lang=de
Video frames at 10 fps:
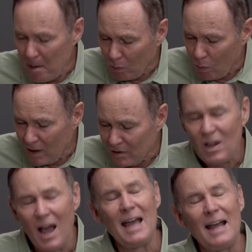Ich erinnere
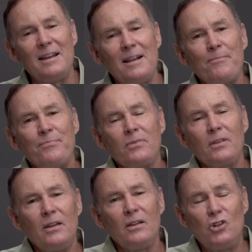mich noch an einen
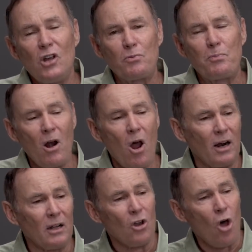langen,
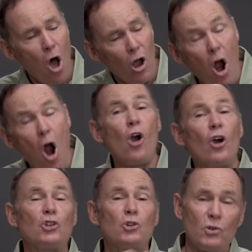anstrengenden Aufenthalt in
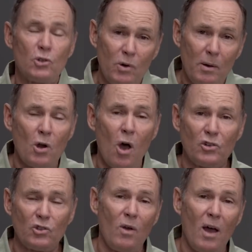Australien.
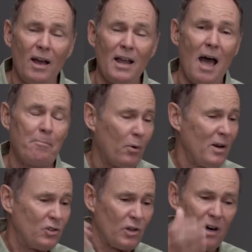Ich
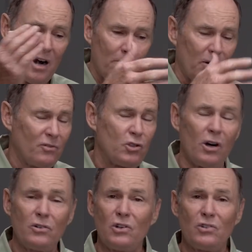hatte in einigen
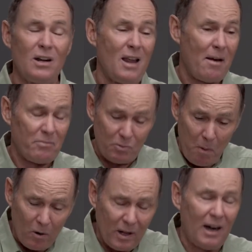Gemeinden und auf einer
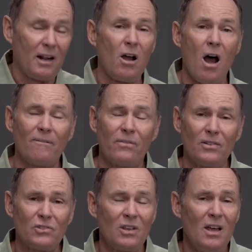Konferenz
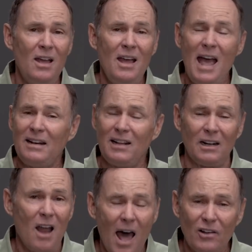gesprochen.
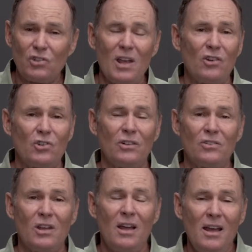Nach meinem Rückflug
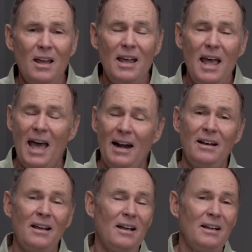in die USA
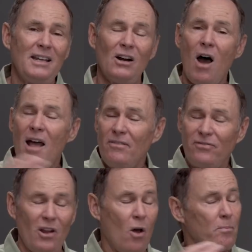litt ich unter
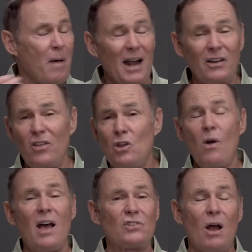Jetlag und war
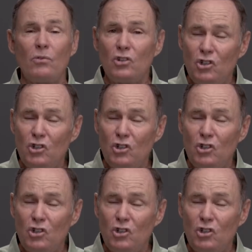müde.